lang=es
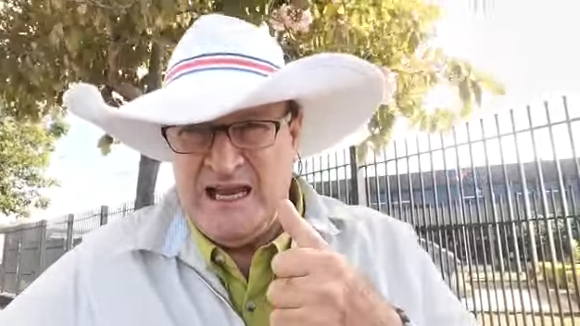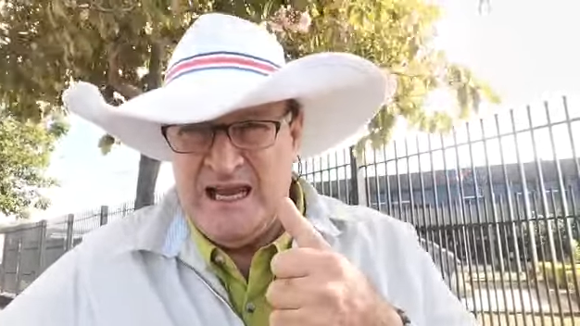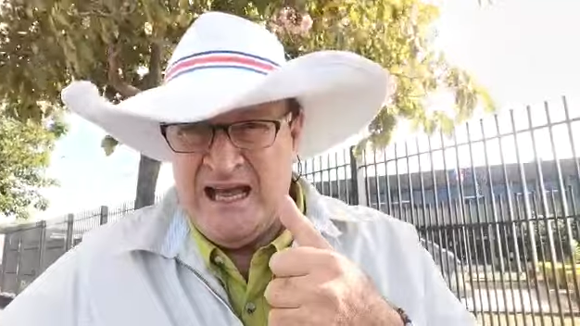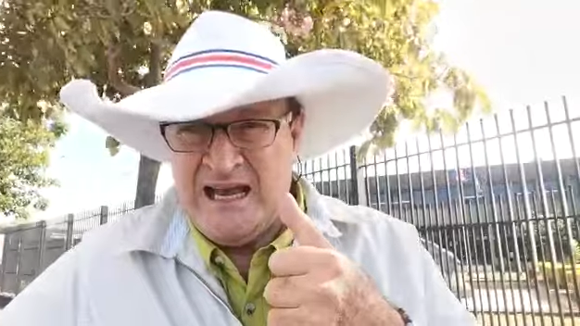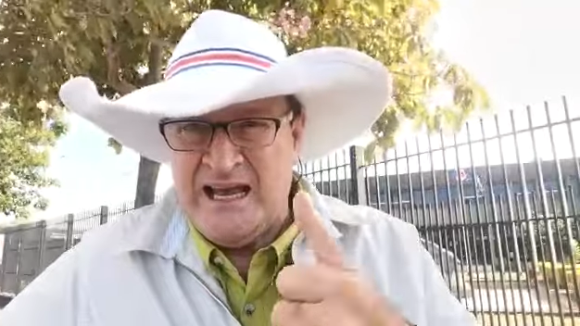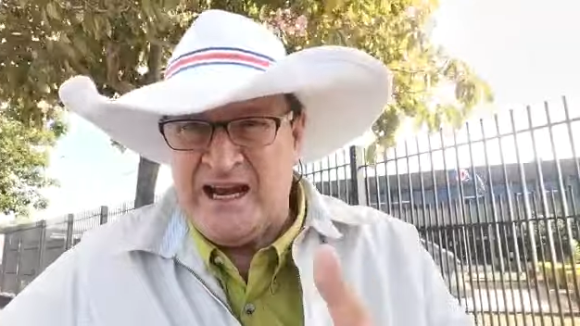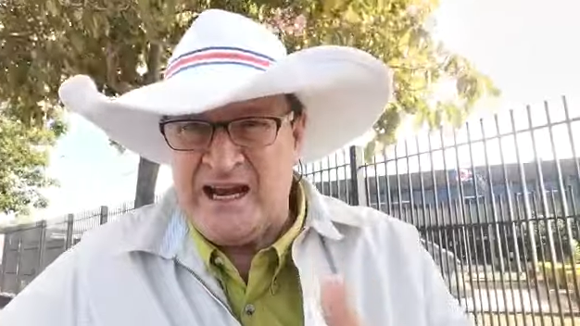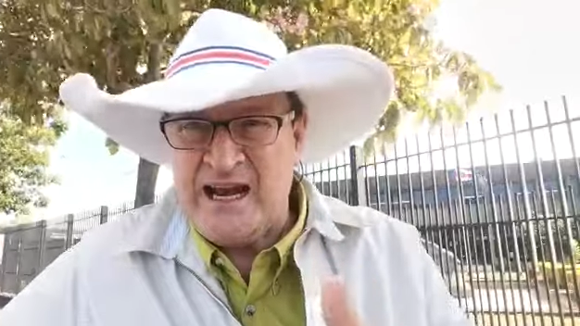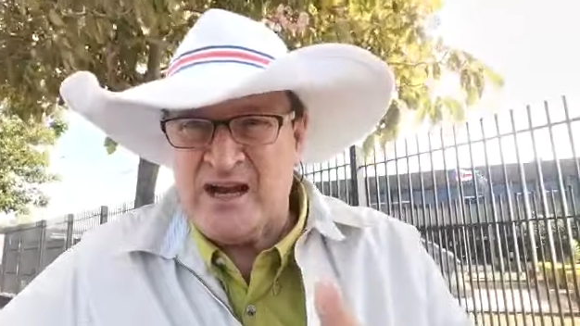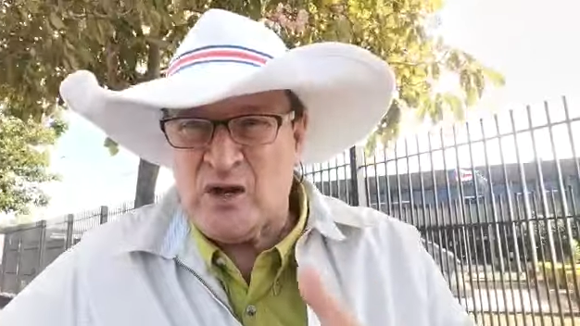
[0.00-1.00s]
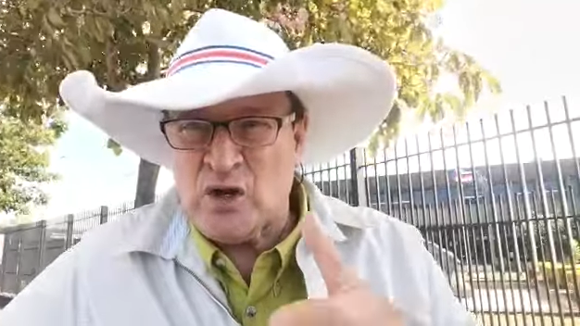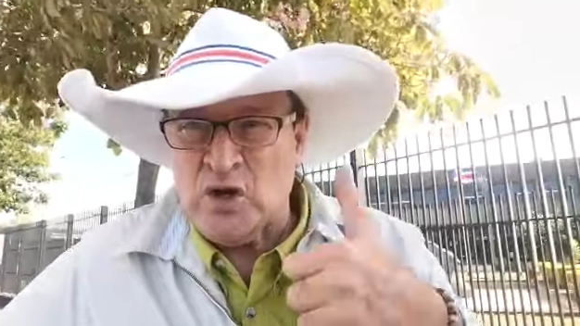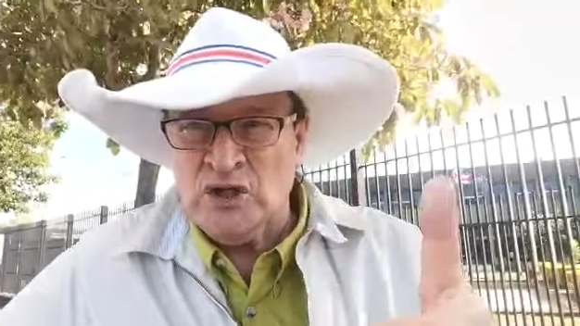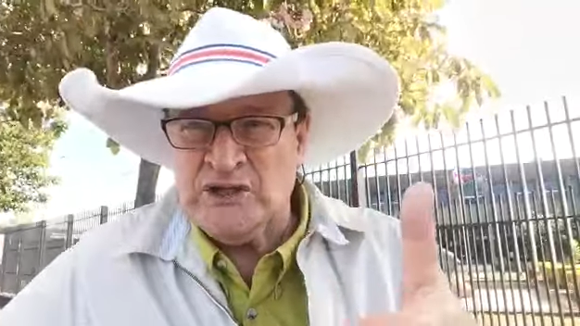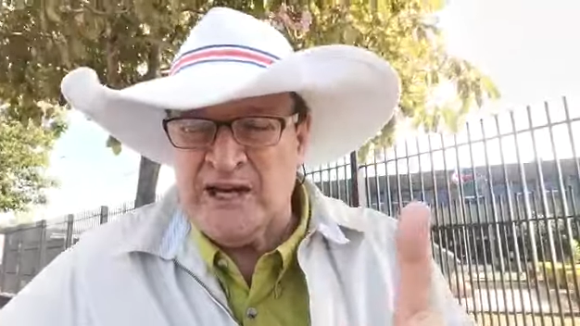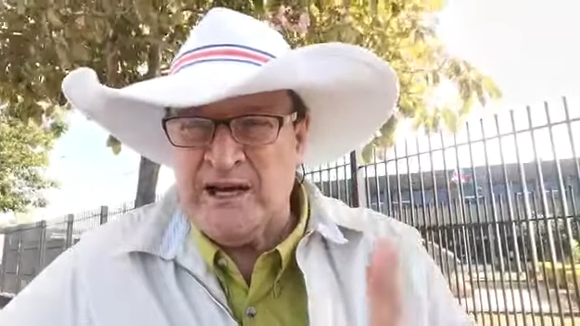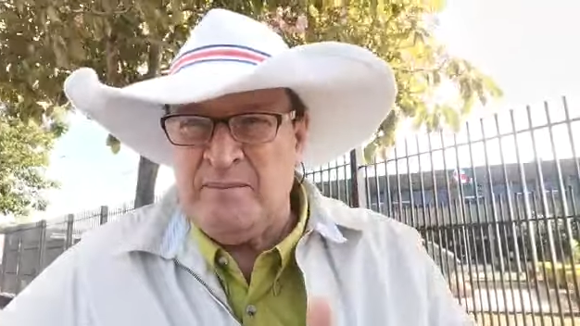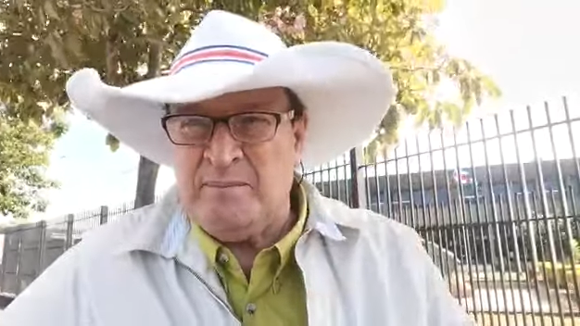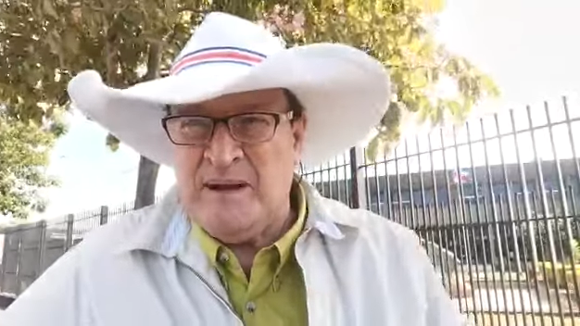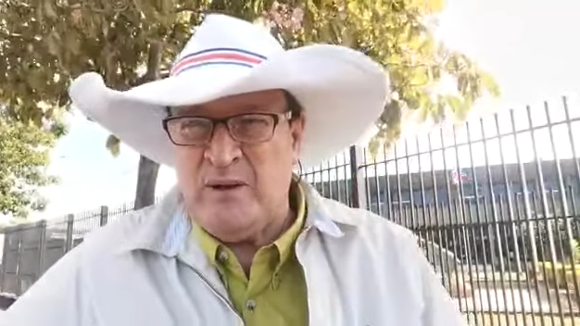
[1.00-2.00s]
La guerra contra el
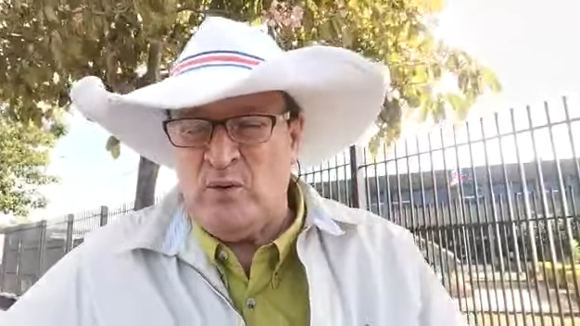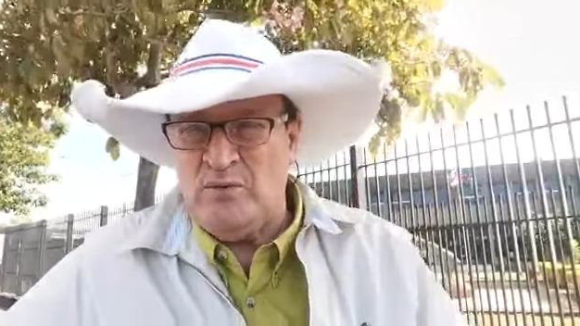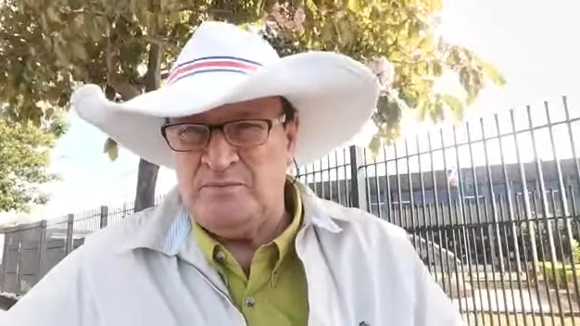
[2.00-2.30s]
empleo.